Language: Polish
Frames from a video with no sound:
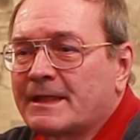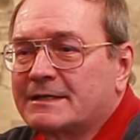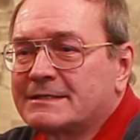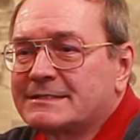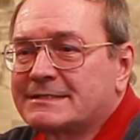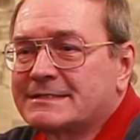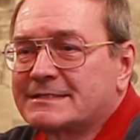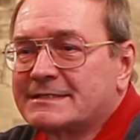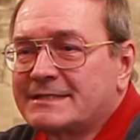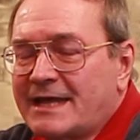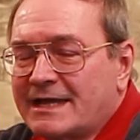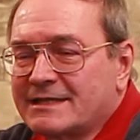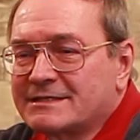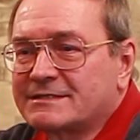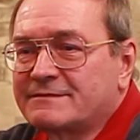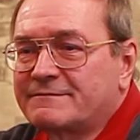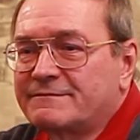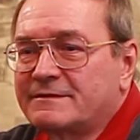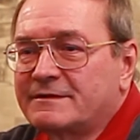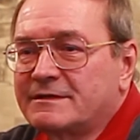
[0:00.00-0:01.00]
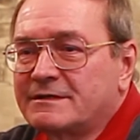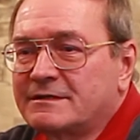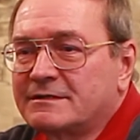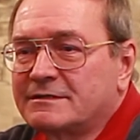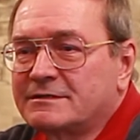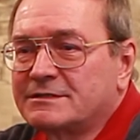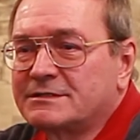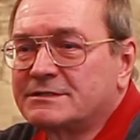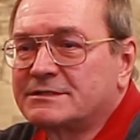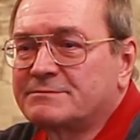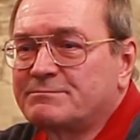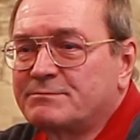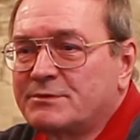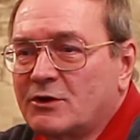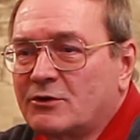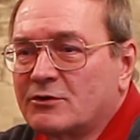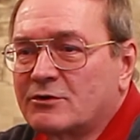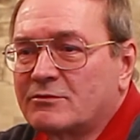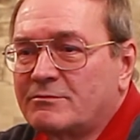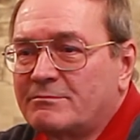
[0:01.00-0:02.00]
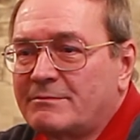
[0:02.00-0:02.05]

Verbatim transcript: z nazwy zbioru